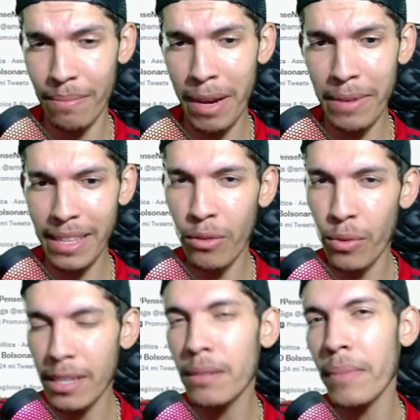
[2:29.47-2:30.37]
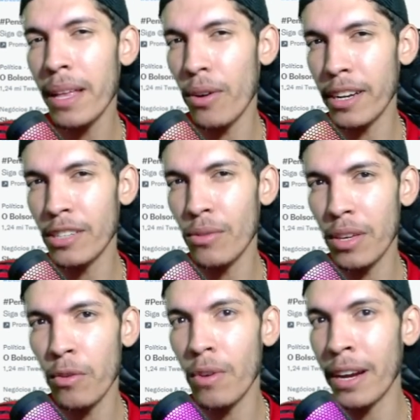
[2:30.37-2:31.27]
mas vai ter coisas melhores do
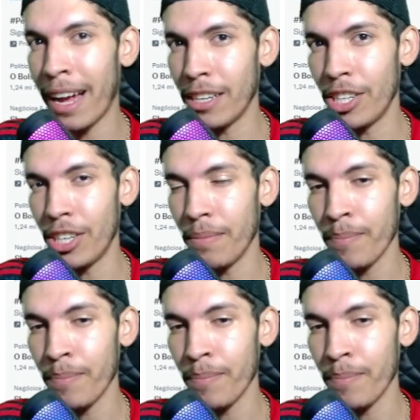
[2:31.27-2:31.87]
que o grátis.